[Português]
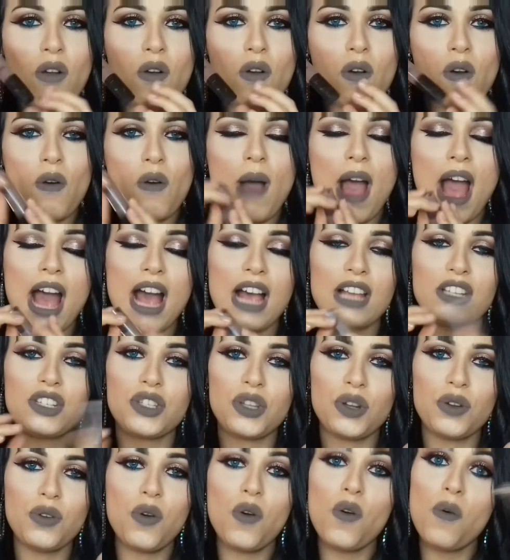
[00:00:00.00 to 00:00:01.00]
Com
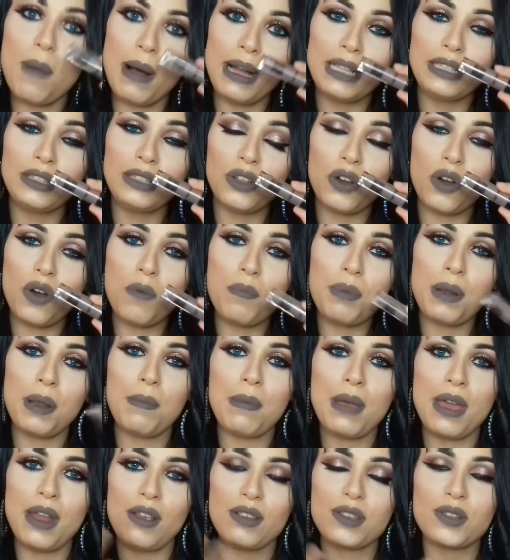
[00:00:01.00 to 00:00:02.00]
lastro, o batom.
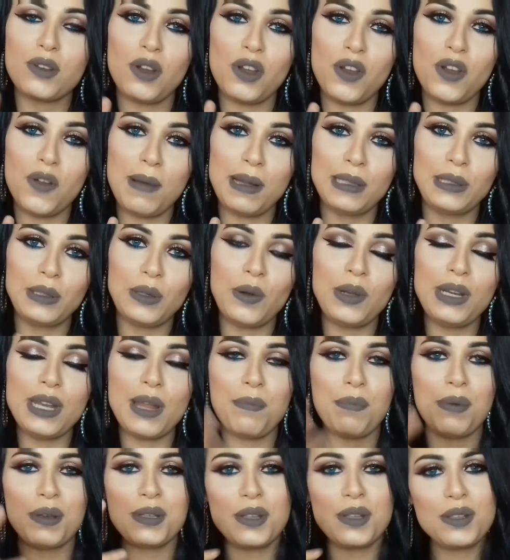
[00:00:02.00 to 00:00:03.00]
Primeiro eu escolhi o batom e
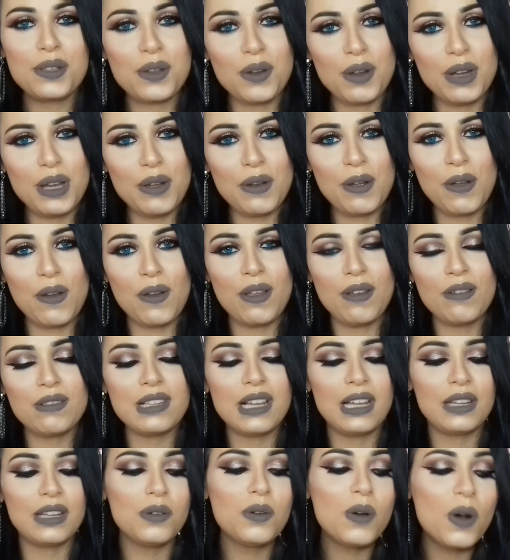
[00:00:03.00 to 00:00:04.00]
depois eu escolhi o que eu ia
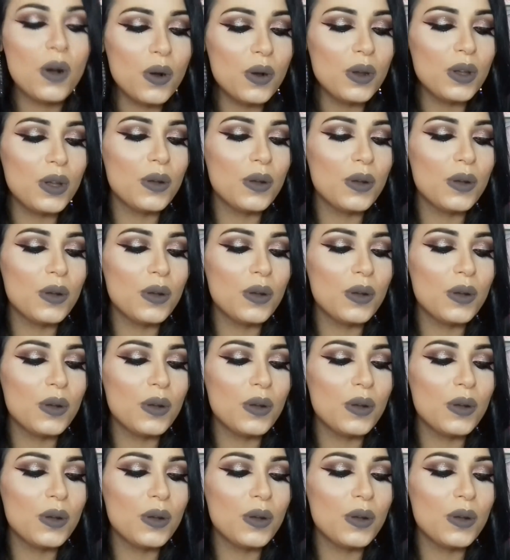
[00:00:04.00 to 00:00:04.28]
usar no rosto.